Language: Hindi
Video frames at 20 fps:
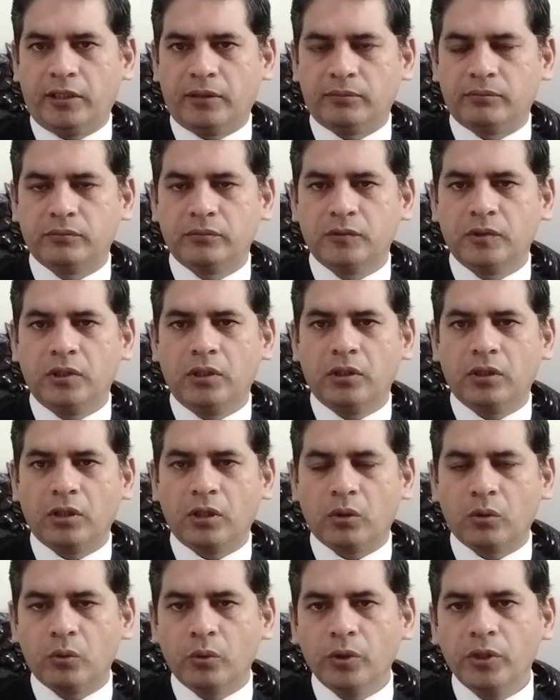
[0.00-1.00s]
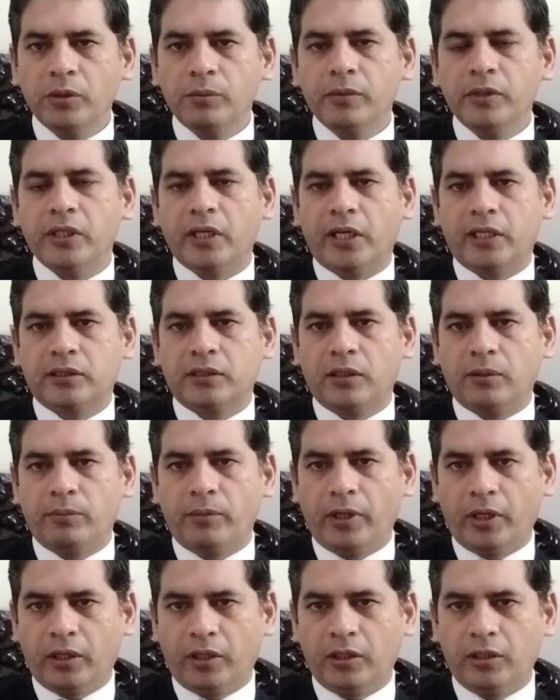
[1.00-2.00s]
है कि कोई भी ऐसा
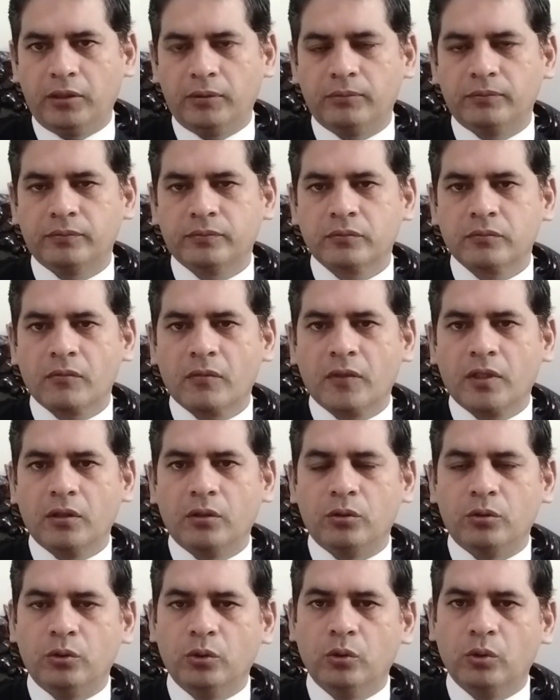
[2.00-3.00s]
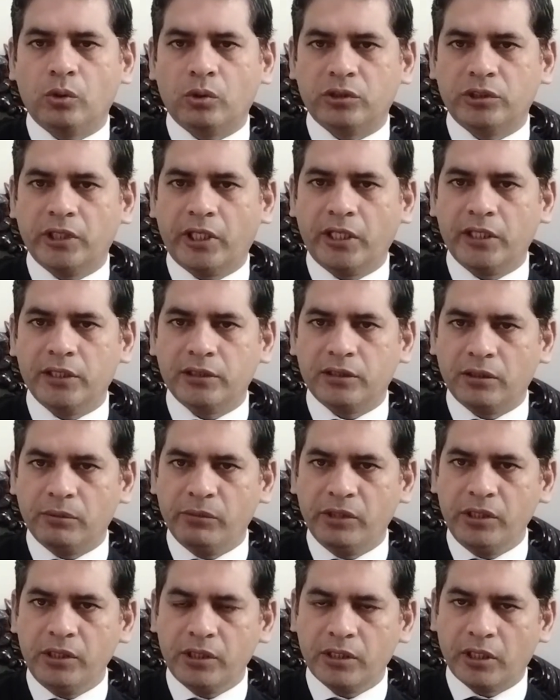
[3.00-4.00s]
बयान जो चाहे
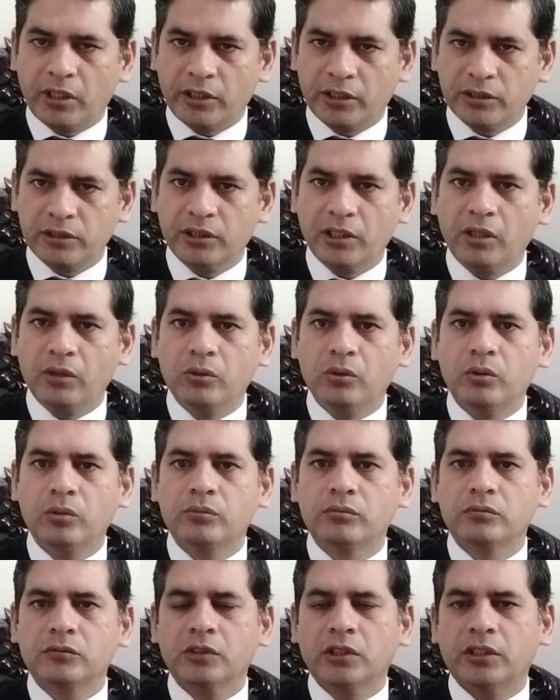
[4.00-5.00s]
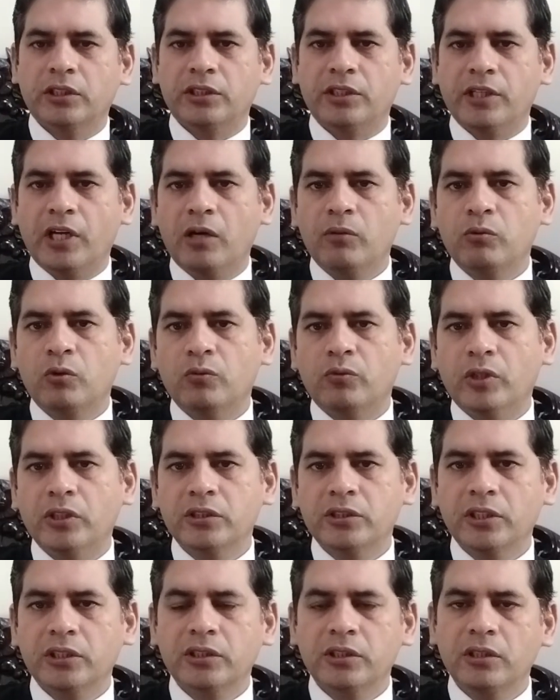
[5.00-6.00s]
ज़मीनी का हिस्सा हो या वो
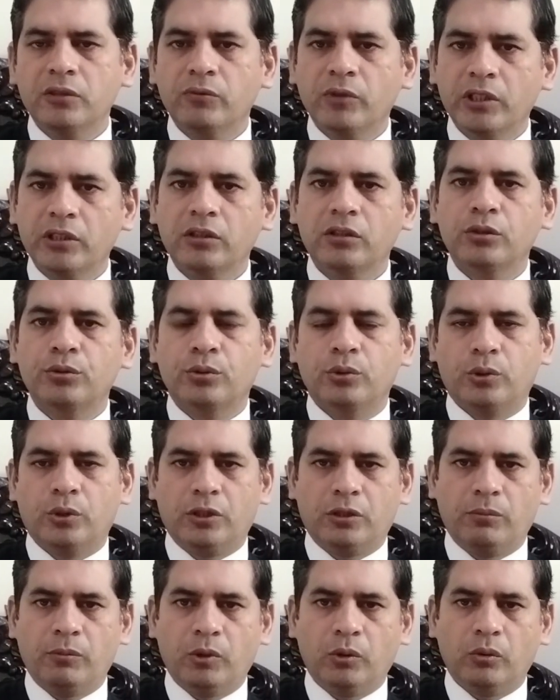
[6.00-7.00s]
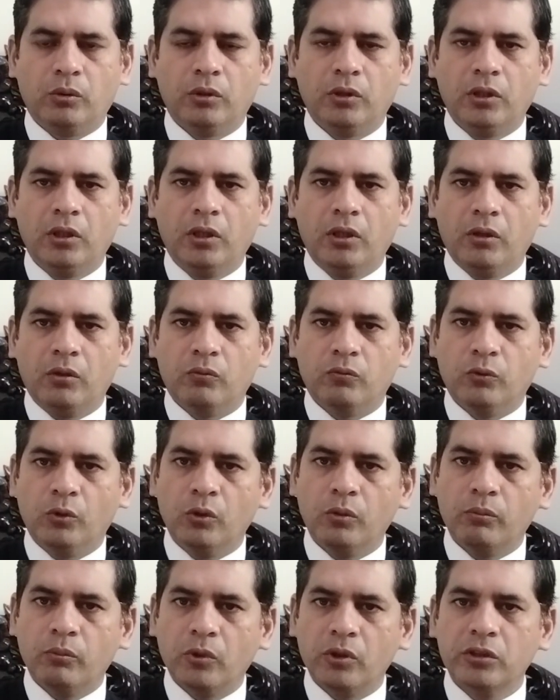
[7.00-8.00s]
161 की सूरत में हो
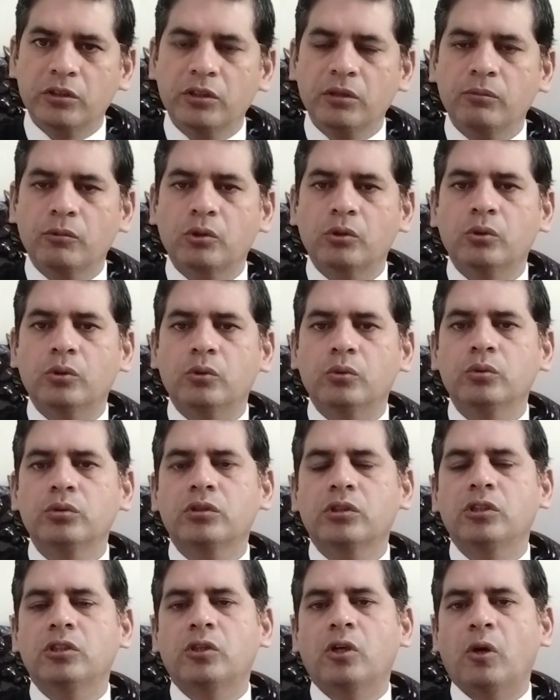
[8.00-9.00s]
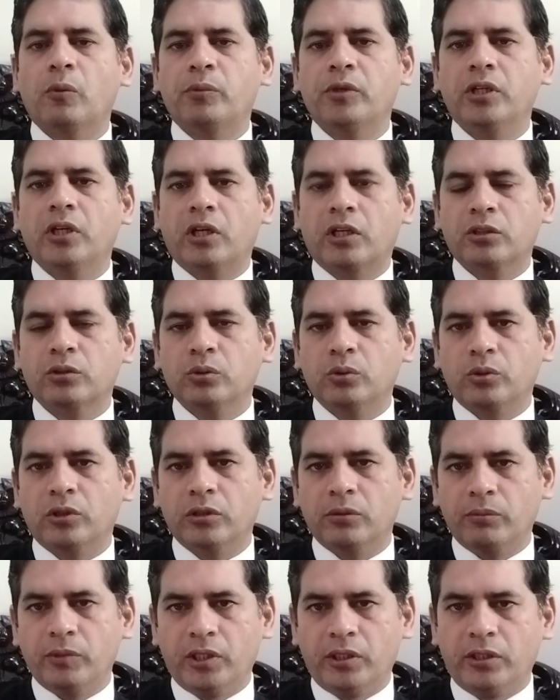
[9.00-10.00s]
वो मुलिम को उसकी कॉपी हर
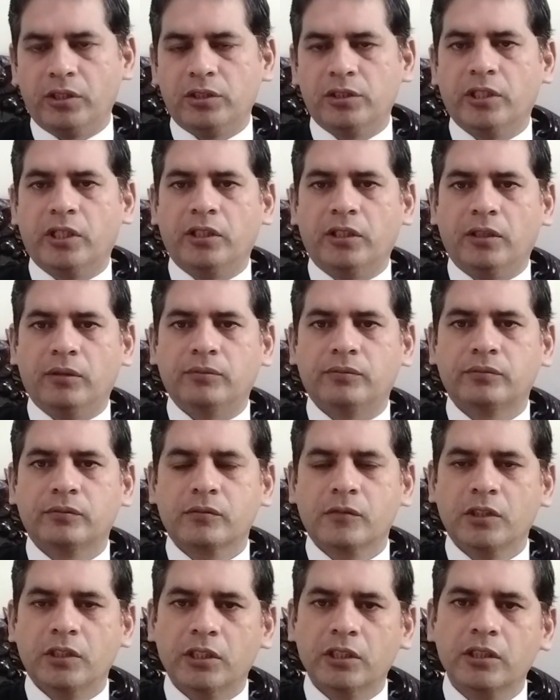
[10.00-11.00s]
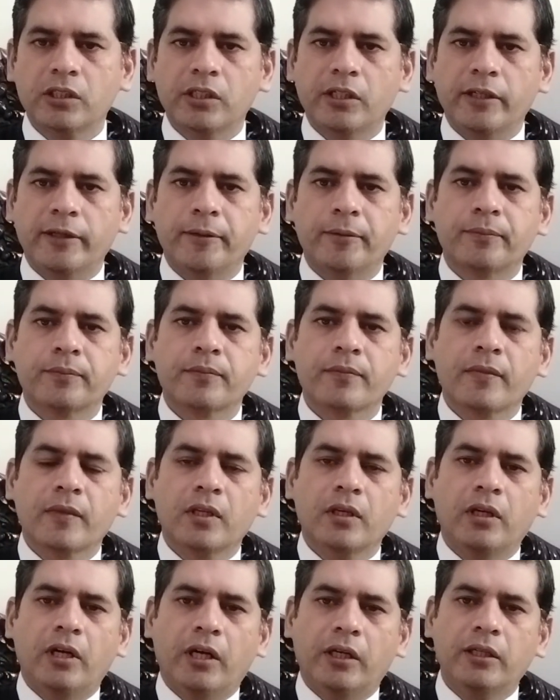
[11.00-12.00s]
सूरत मिलनी चाहिए इसलिए
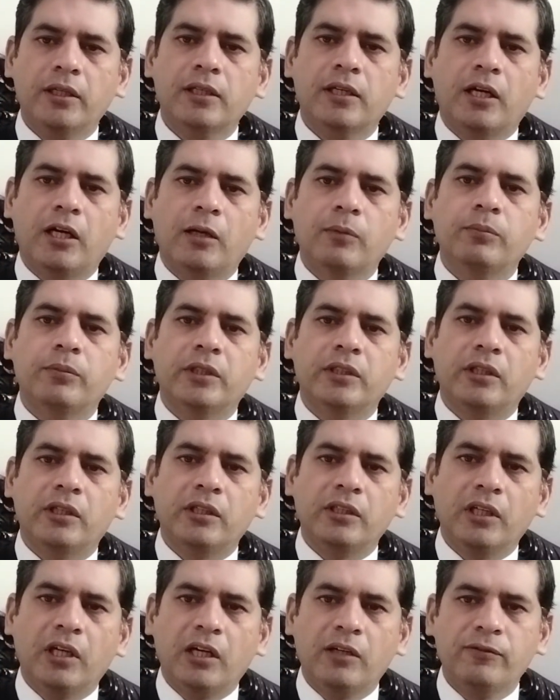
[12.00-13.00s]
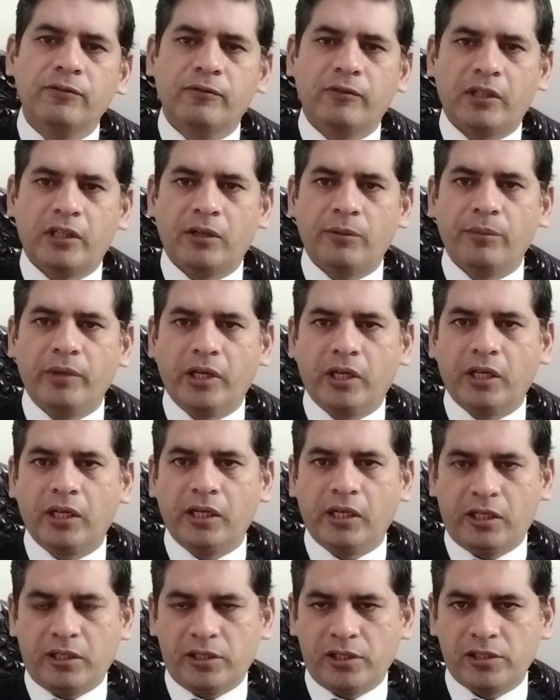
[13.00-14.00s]
अगर आप बदरियाफ़ वाला
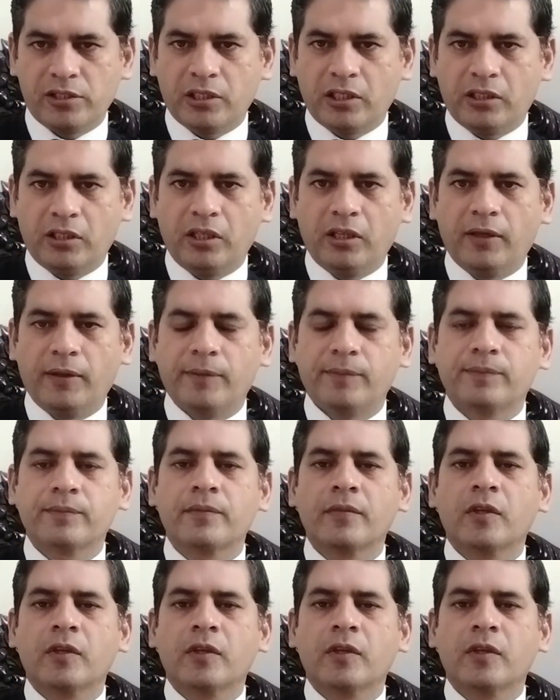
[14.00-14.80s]
बयान लेना चाहते हैं